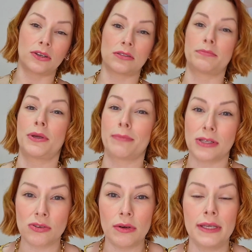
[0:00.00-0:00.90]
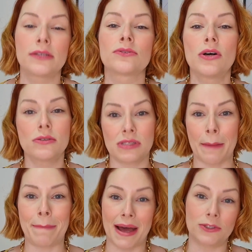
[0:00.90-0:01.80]
Um negócio meio masculino.
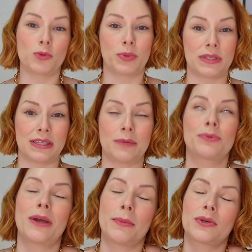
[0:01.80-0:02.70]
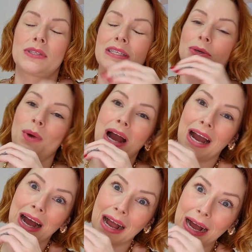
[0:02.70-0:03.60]
Sapatos, por exemplo, que é uma coisa que eu
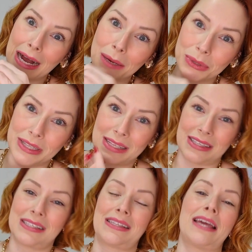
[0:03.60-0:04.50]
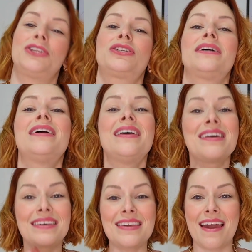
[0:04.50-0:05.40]
amo dessa estética,
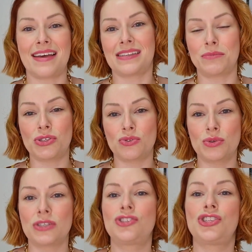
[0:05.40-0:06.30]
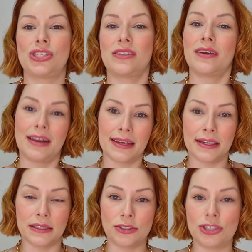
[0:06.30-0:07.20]
que é essa mistura de
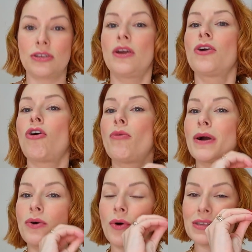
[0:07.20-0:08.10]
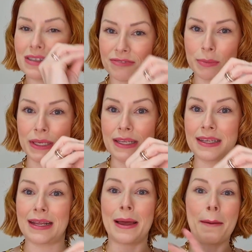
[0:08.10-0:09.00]
elegante com uma coisa
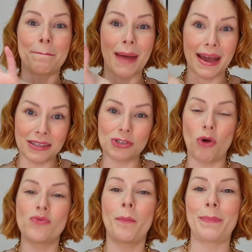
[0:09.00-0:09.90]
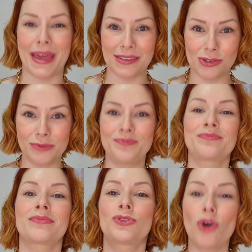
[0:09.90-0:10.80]
feminina, mas com um peso
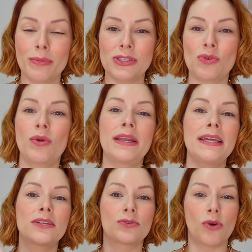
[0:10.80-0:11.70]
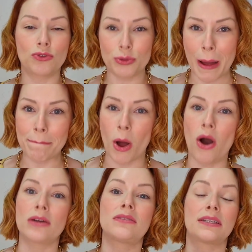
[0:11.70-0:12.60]
do masculino ou de uma
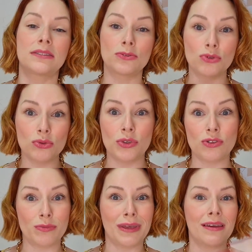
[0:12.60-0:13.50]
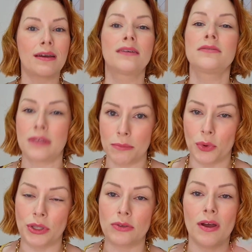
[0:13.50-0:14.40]
bota. Então tudo isso me encanta
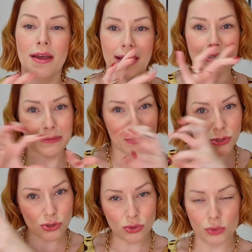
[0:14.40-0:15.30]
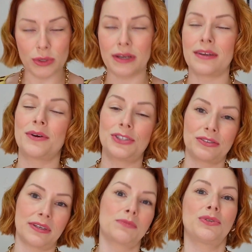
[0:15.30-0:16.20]
muito. Essa mistura eu
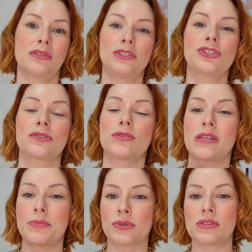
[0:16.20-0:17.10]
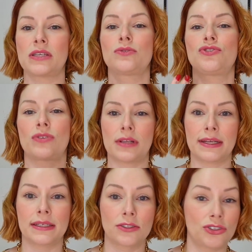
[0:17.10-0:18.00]
acho que faz muito sentido. Eu sempre gostei do estilo
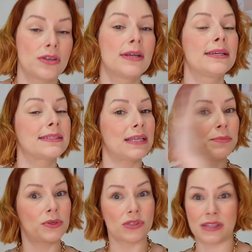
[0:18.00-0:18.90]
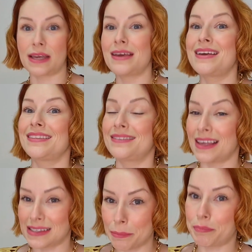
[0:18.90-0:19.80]
elegante, sempre gostei
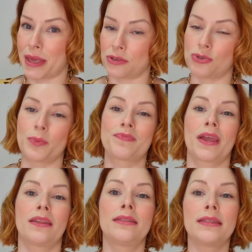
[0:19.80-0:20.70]
desse peso.